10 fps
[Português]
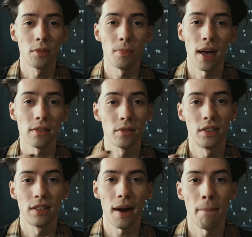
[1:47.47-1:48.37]
espaço
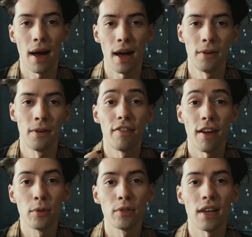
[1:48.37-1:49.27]
de trabalho que
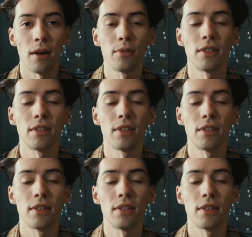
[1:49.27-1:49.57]
vai buscar